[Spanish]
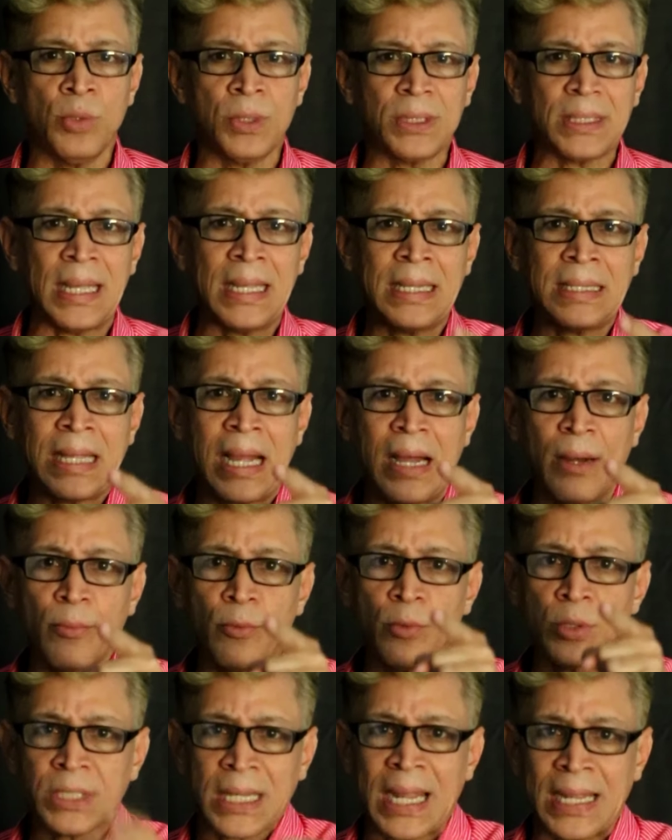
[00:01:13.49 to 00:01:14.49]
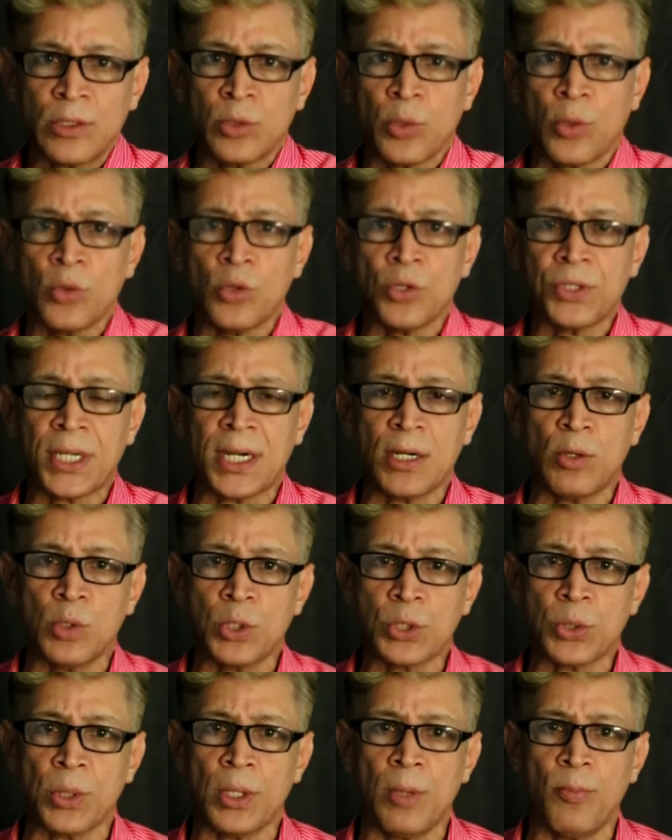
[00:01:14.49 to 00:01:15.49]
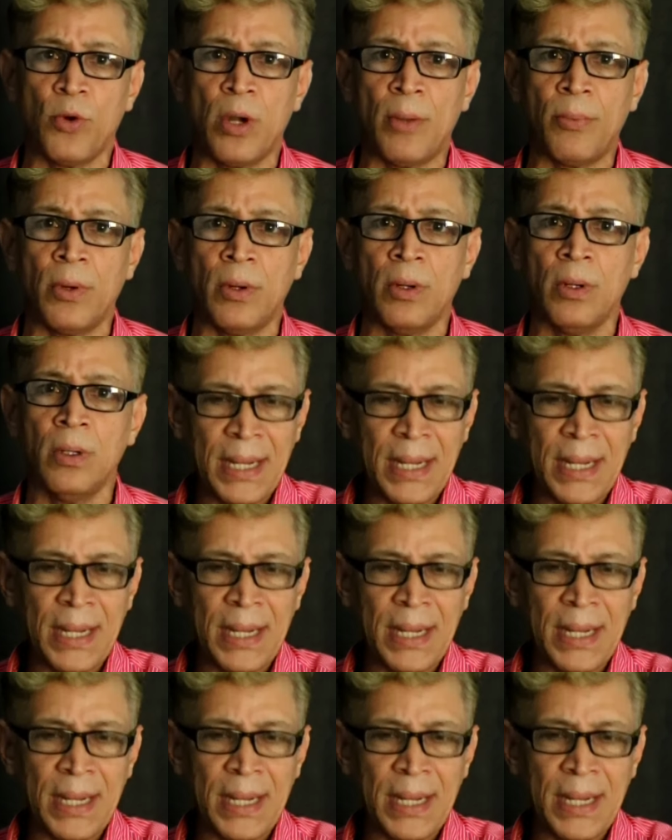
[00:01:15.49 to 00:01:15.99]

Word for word: Usted está abusando con los recursos del pueblo.